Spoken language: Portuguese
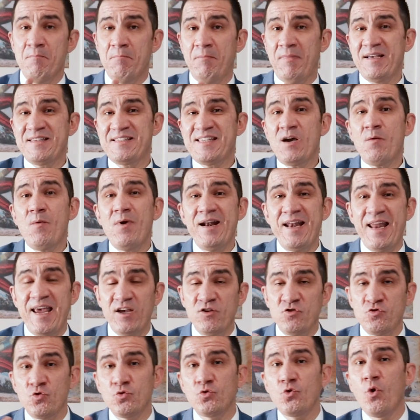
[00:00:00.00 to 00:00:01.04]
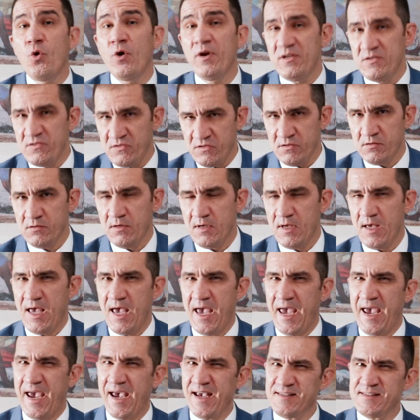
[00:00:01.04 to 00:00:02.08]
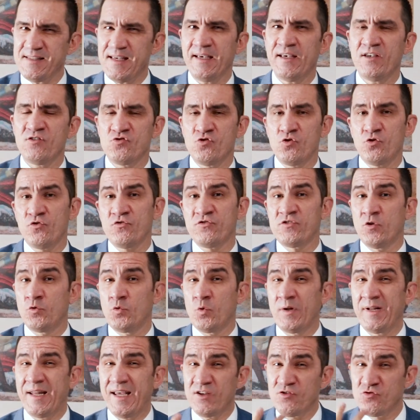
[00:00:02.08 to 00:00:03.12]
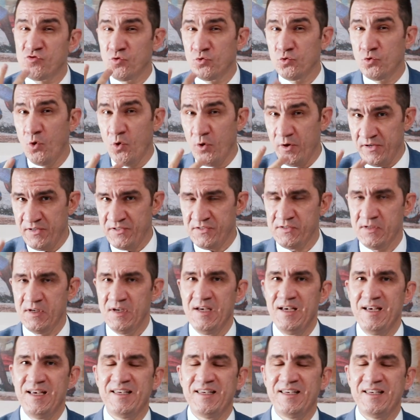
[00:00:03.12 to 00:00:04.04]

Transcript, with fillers: Mas é o anexo 2, é essa resolução no anexo 2